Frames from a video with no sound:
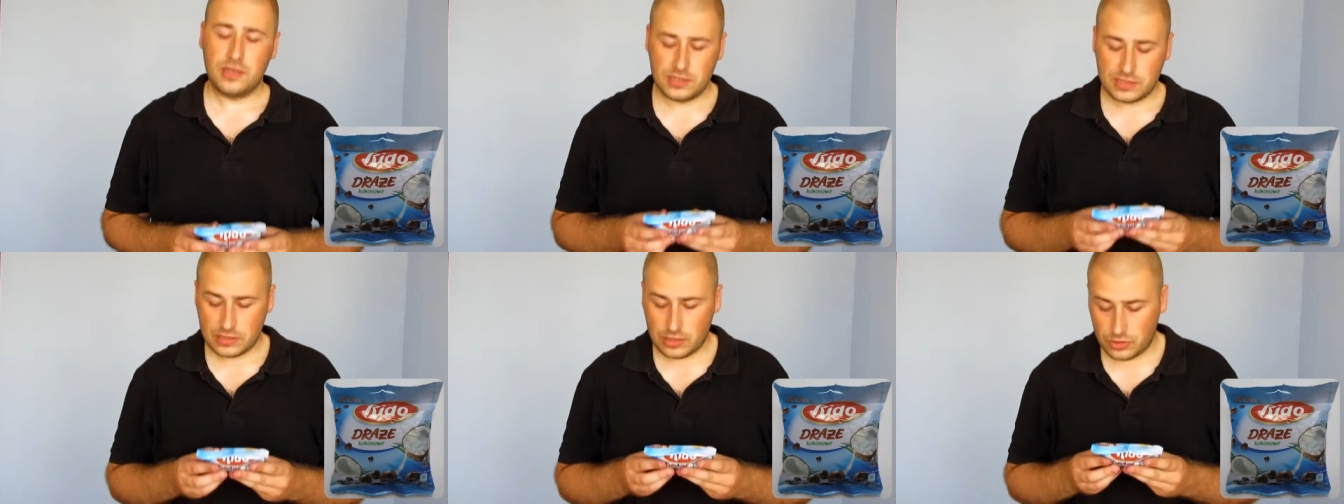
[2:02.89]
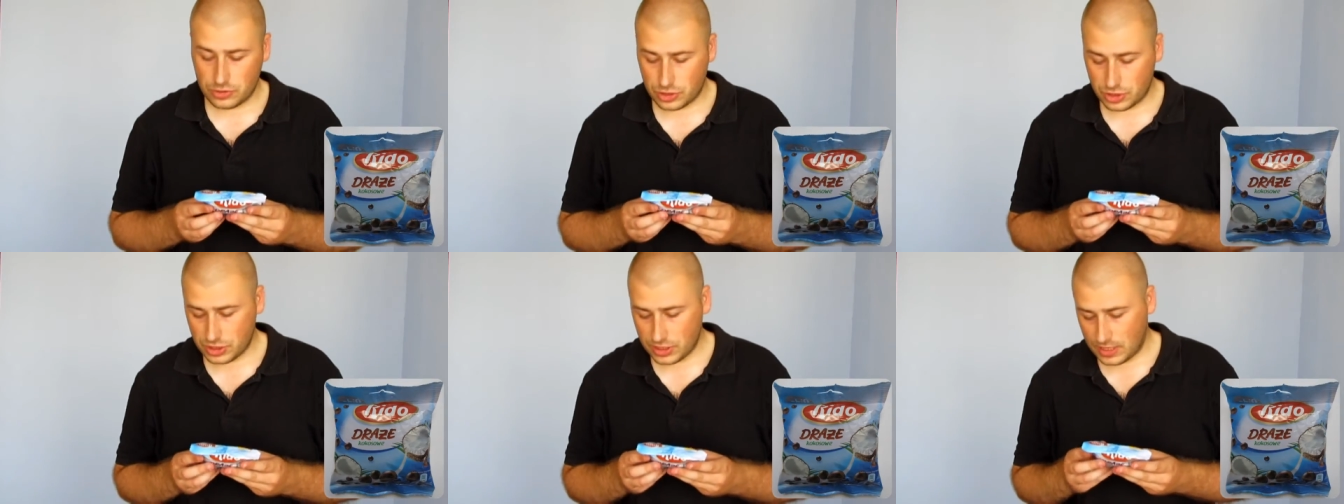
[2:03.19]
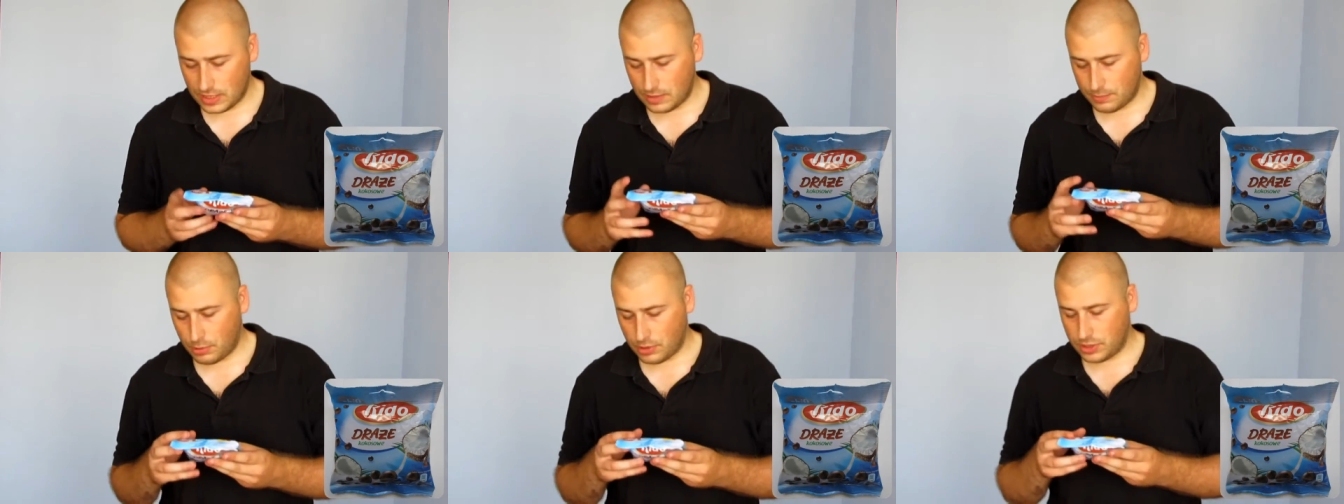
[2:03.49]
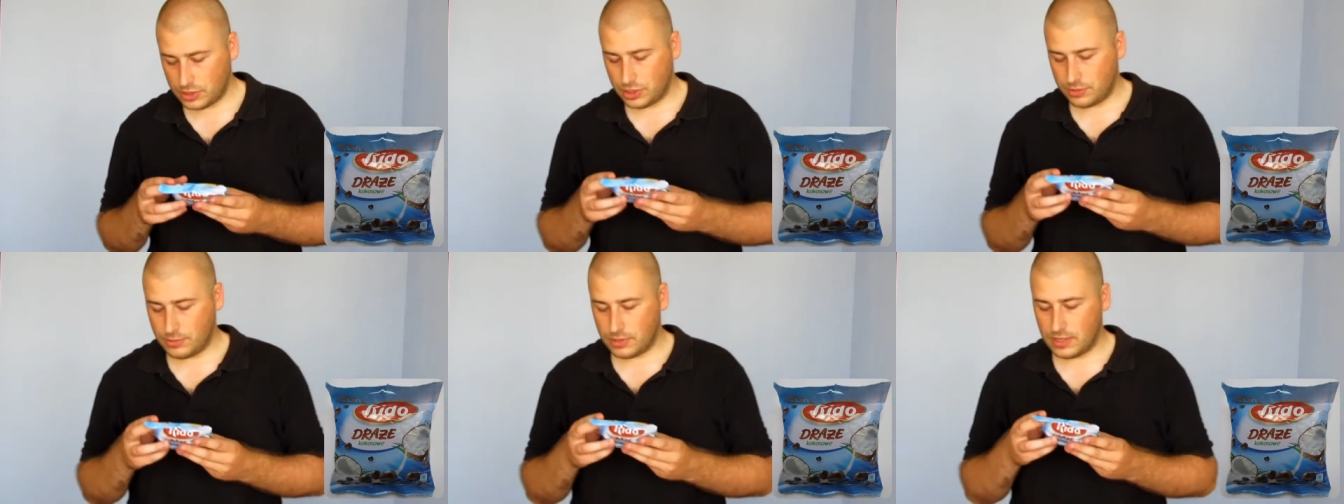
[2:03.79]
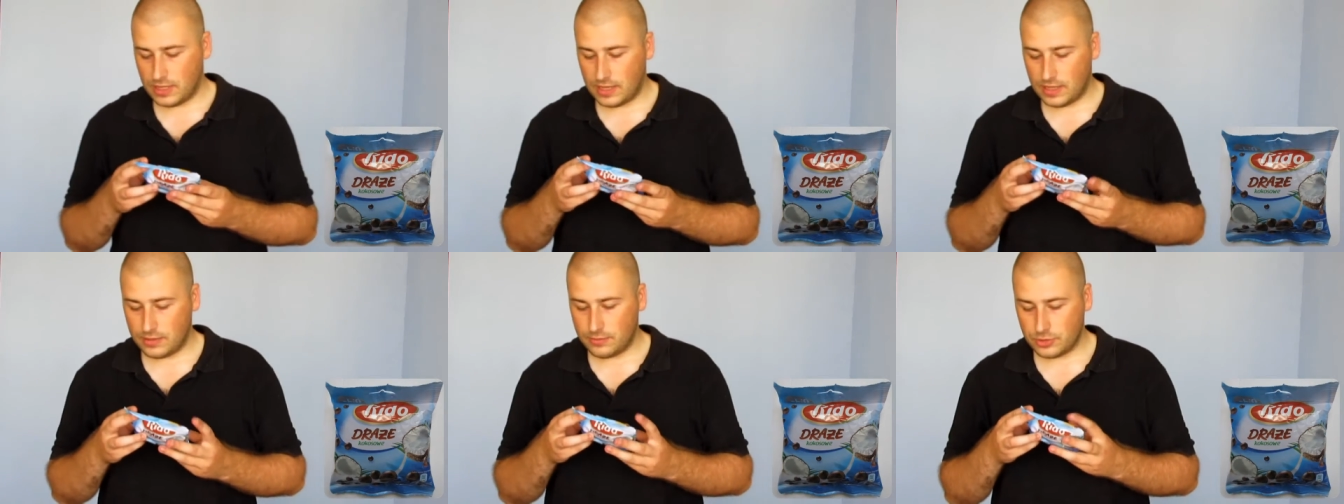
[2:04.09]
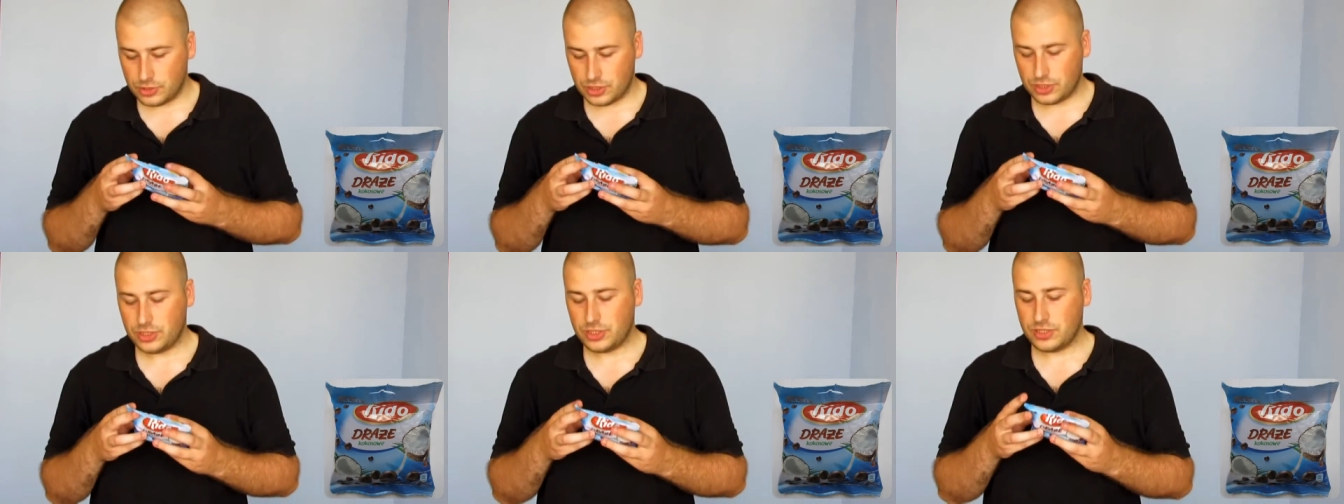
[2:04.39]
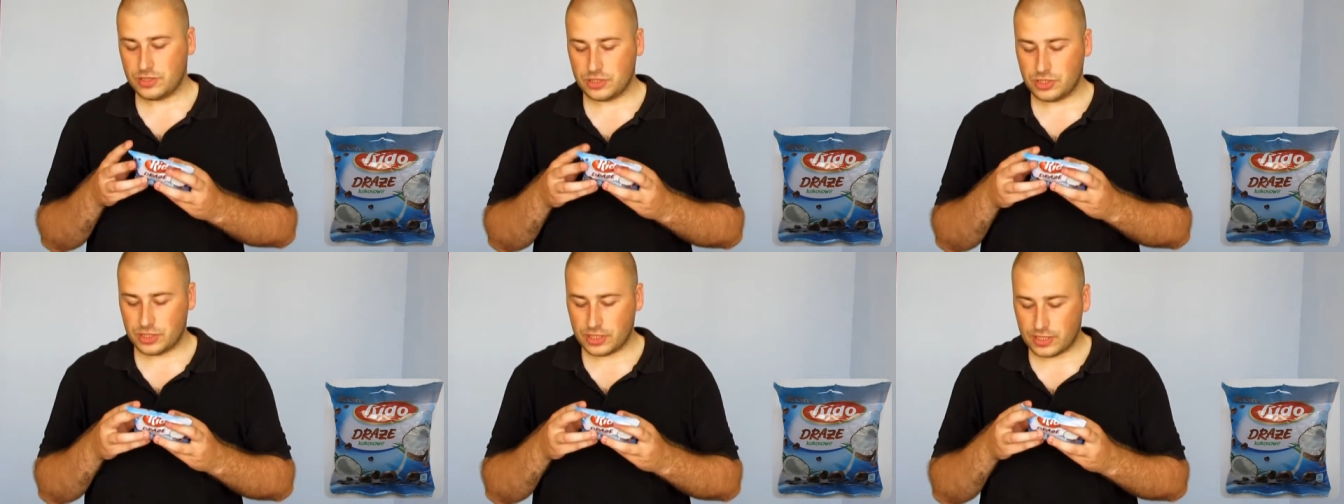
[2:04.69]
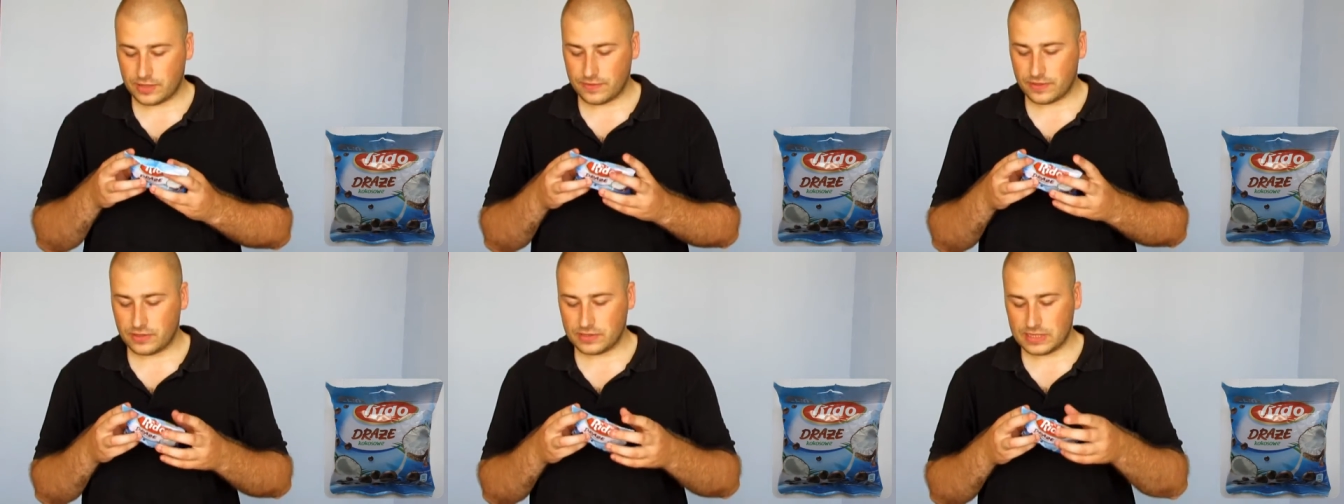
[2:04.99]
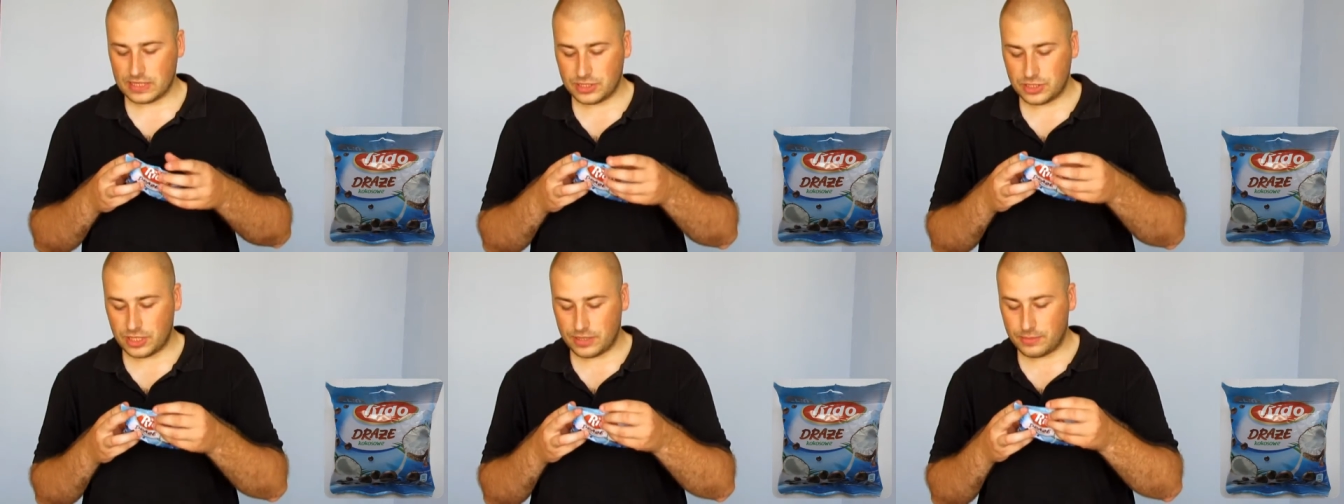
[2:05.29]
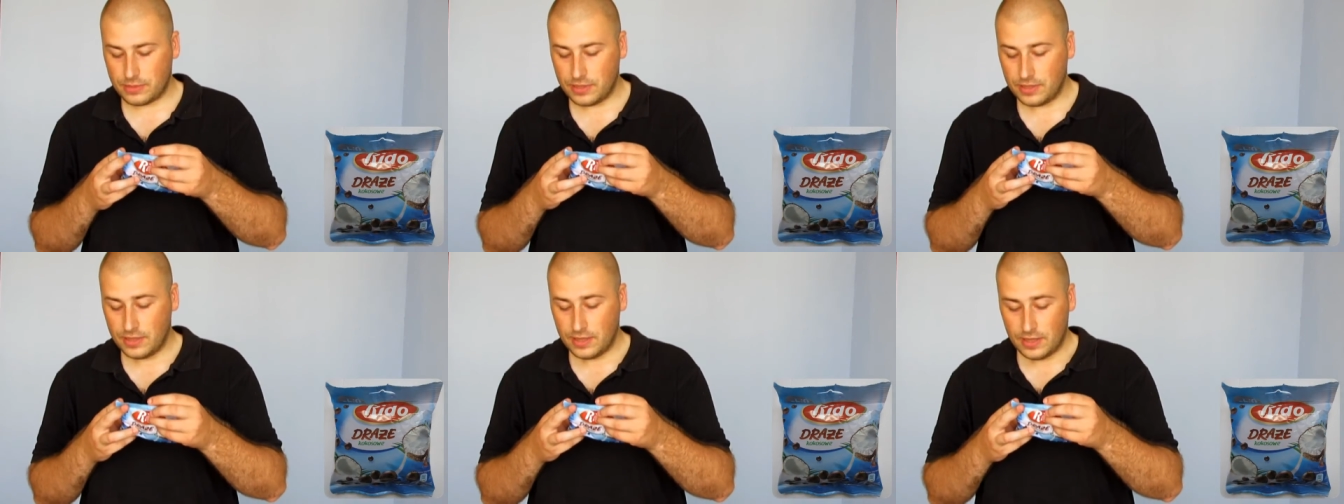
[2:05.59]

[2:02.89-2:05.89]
i skończyć, ale pojedziemy dalej, może jeszcze coś ciekawego znajdziemy.